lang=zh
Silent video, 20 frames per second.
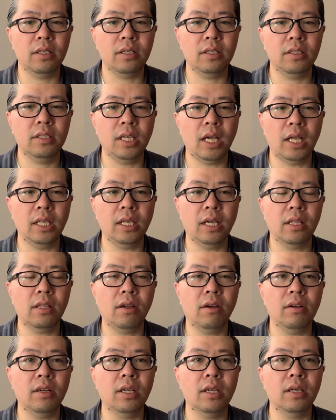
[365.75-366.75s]
下降
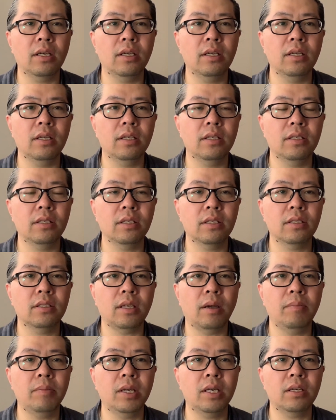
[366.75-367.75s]
到这个，这
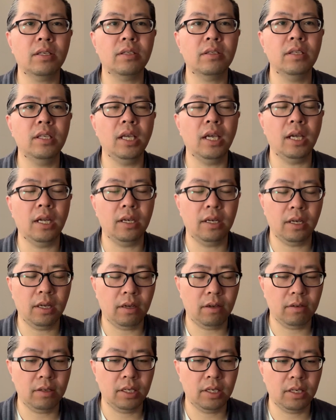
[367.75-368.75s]
咱们这个世界，然
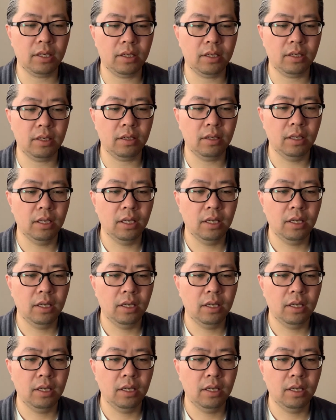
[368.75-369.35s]
后这个